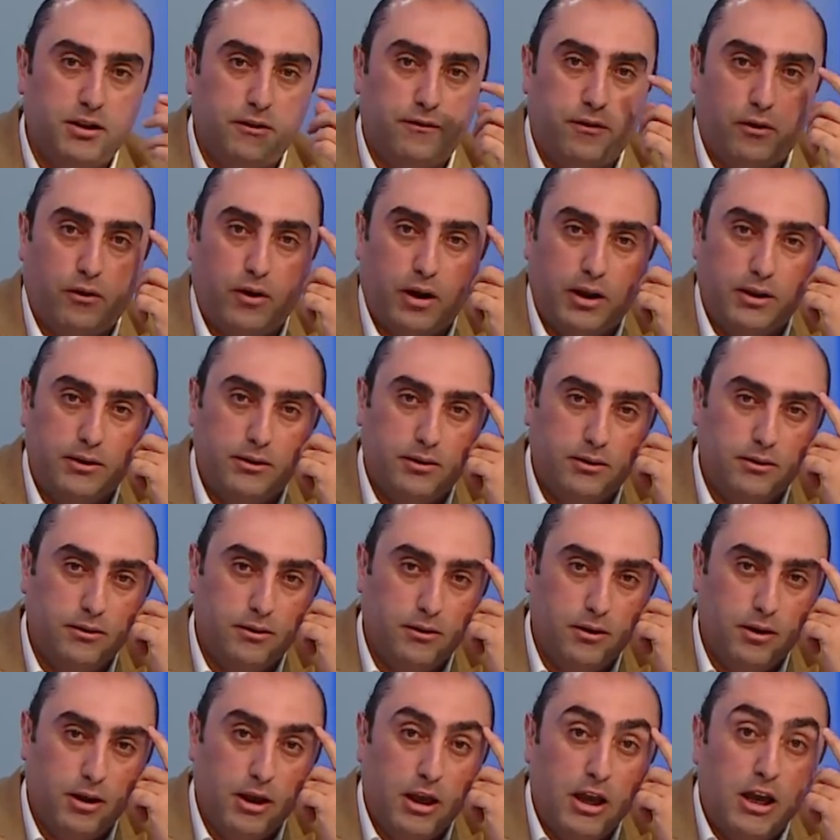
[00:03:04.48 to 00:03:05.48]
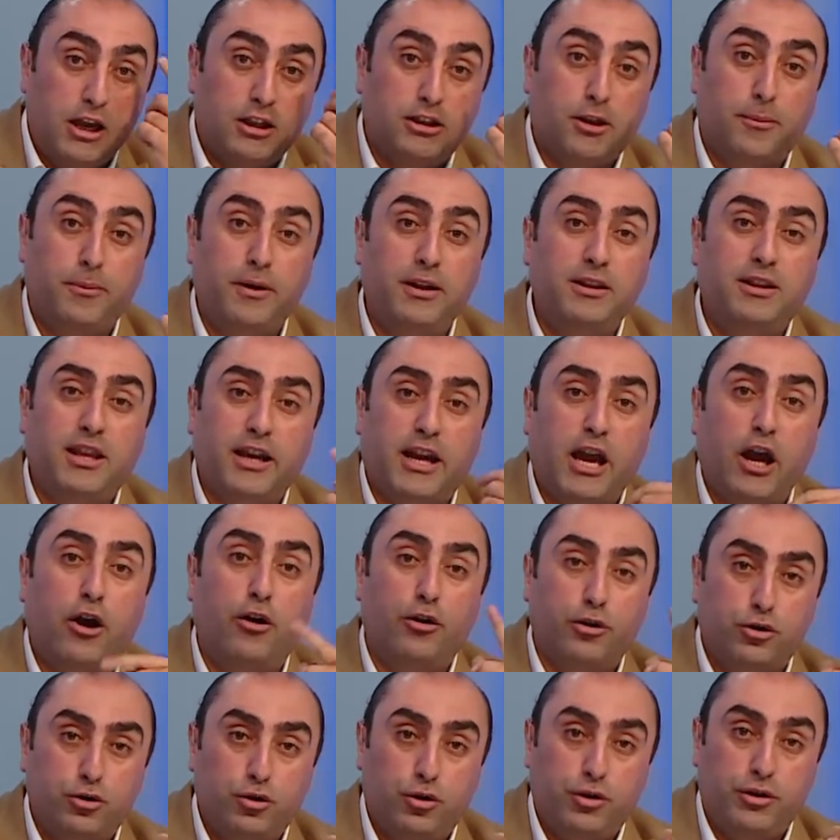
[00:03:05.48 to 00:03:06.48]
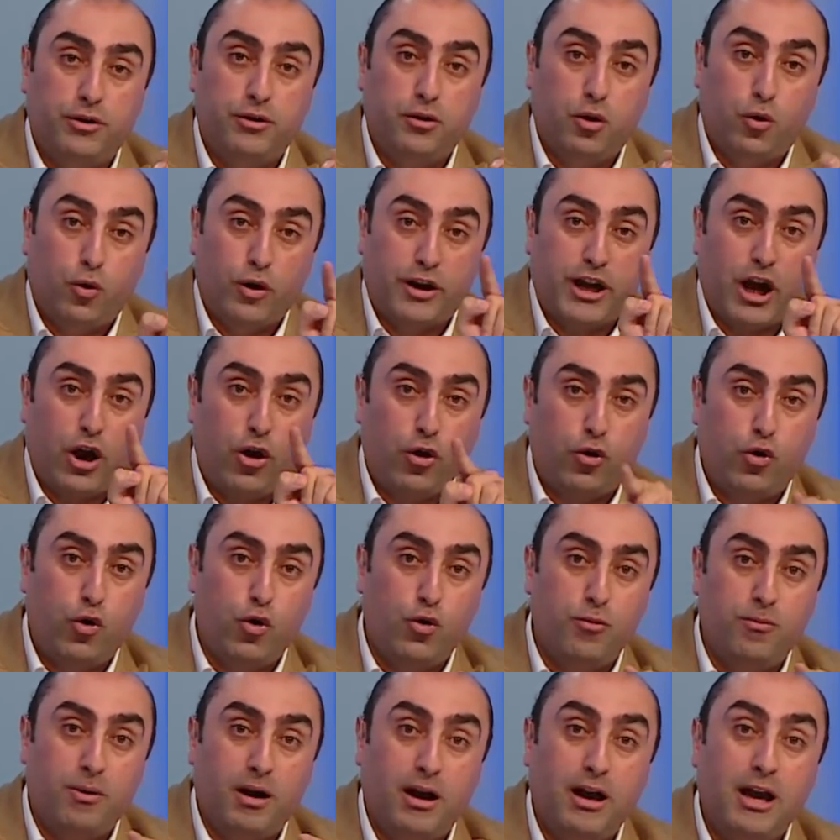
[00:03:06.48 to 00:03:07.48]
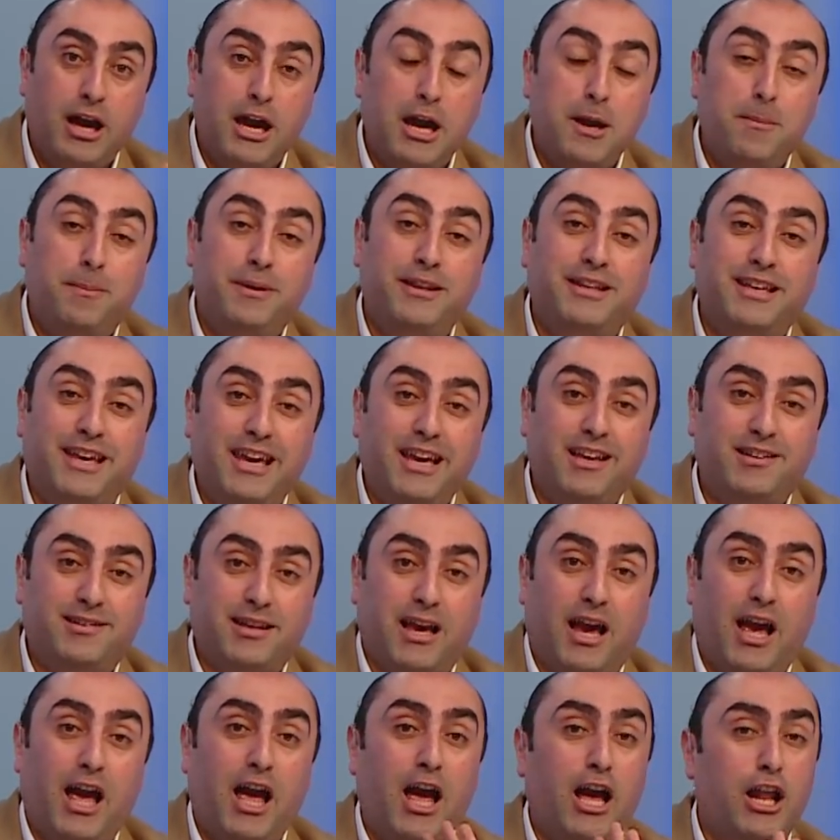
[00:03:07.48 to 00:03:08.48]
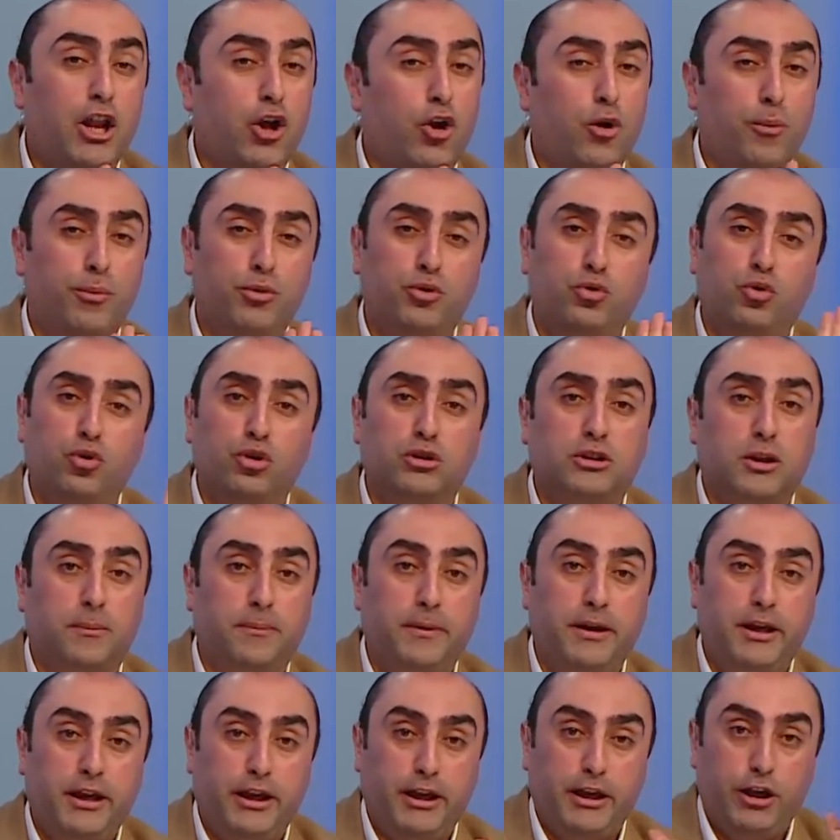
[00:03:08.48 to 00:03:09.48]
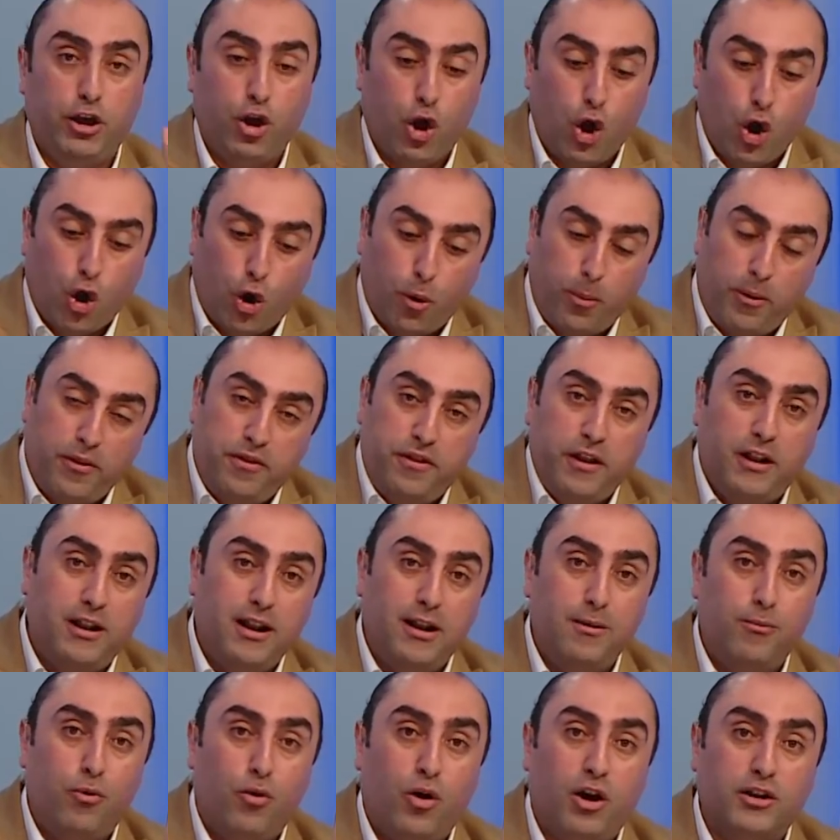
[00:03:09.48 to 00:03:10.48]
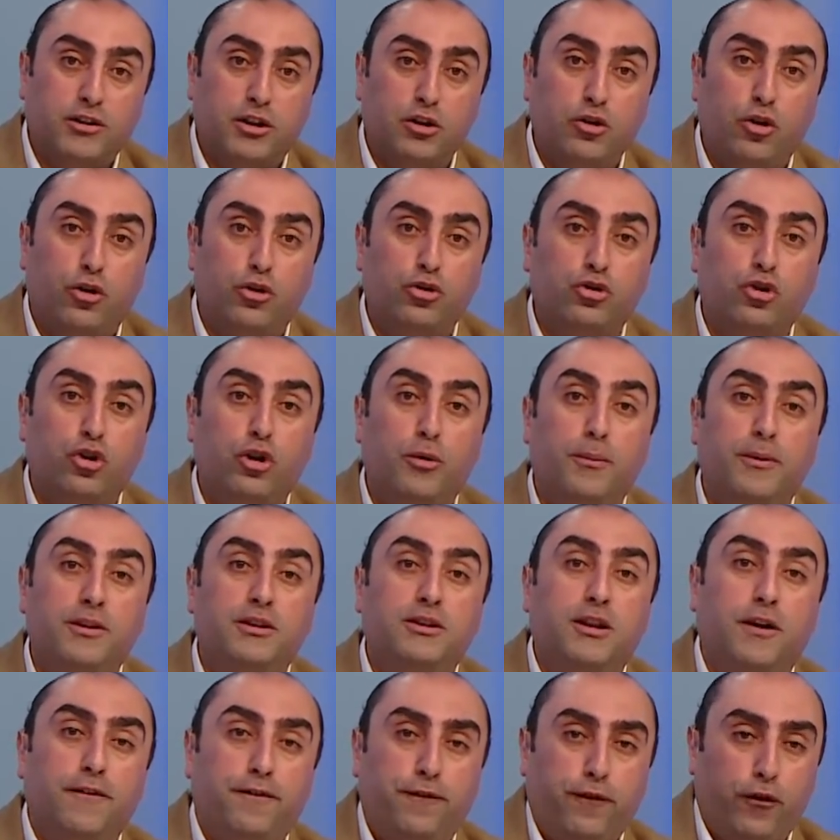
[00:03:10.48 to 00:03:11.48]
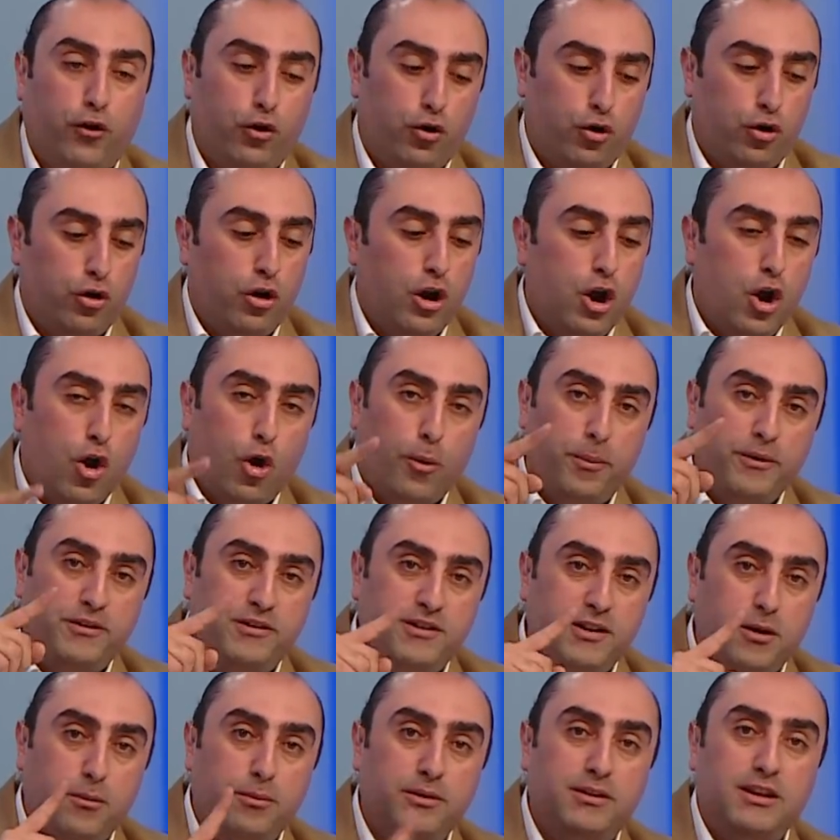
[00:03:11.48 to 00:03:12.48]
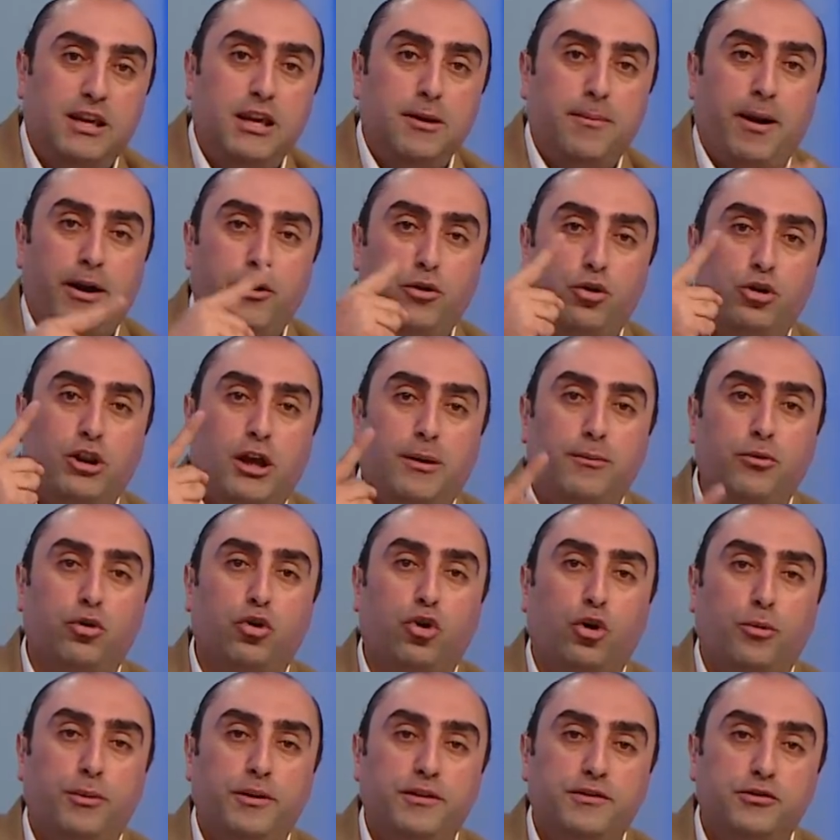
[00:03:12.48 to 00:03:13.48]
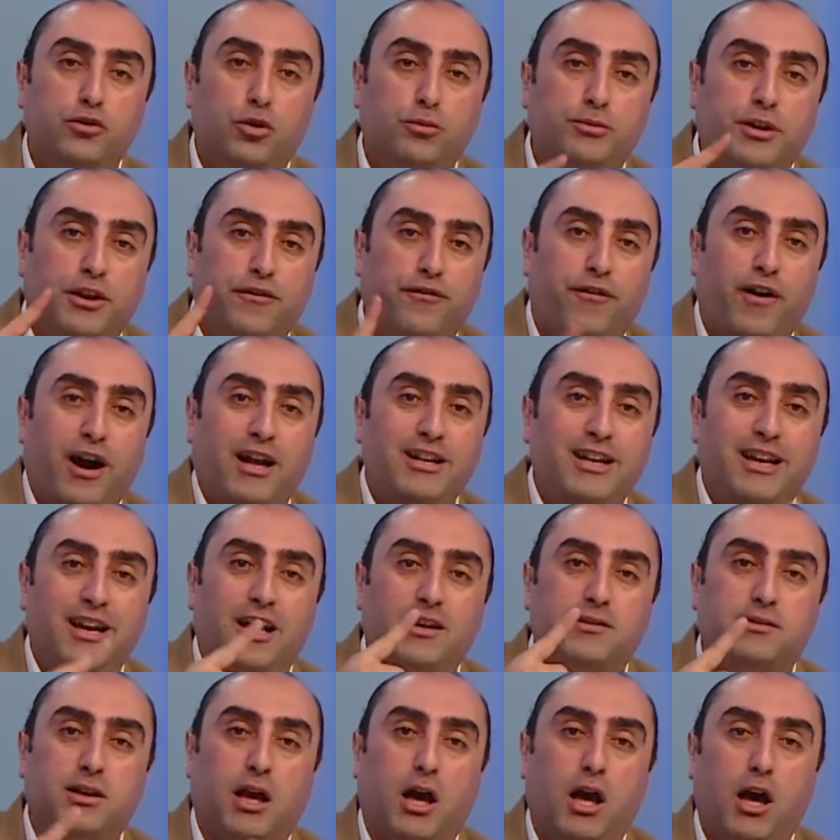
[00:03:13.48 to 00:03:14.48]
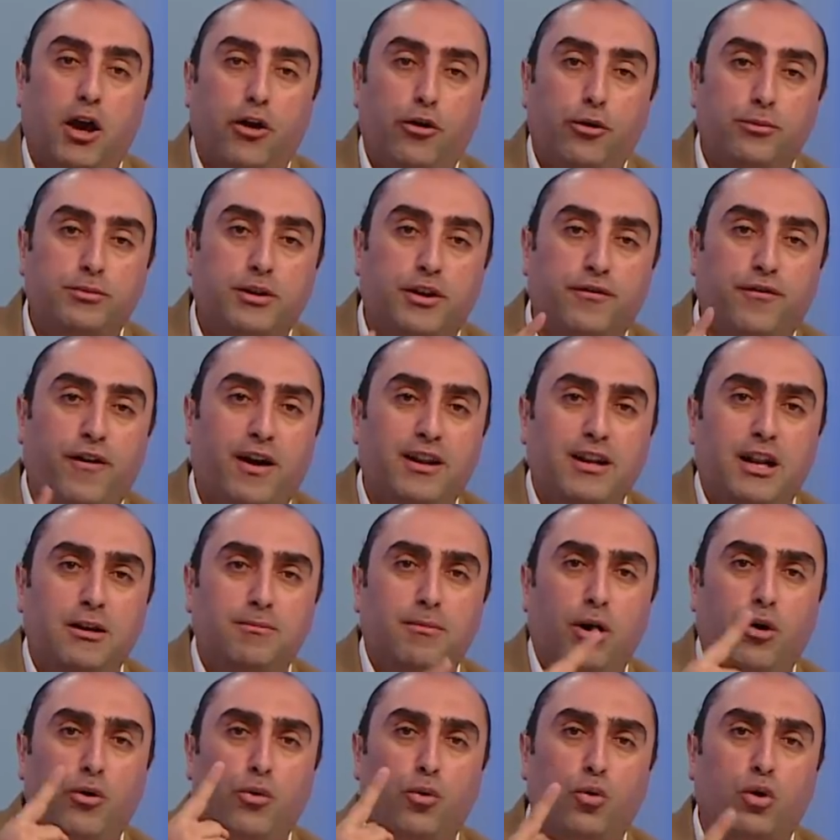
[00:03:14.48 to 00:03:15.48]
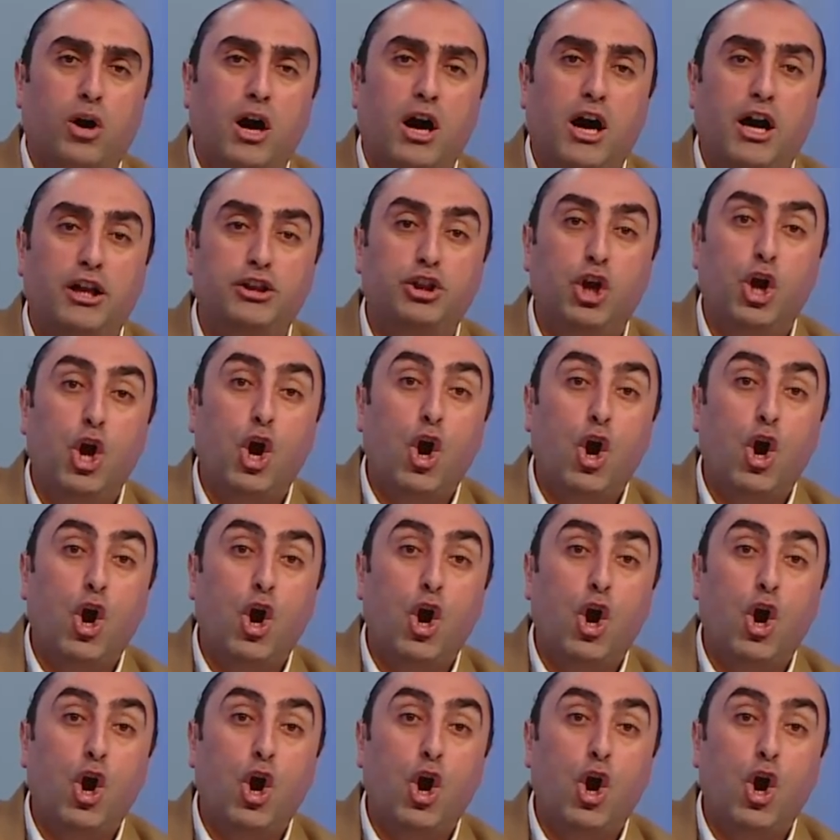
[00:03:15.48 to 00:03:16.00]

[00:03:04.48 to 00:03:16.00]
الفوائد طب انت كاردن وكحكومه بتقيس على حالك وبتقول طبيعي وبتذل المواطن الاردني بتدفعه وبتقيم عنه دعم الخبز وبترفع عليه الاسعار وبترفع عليه المحروقات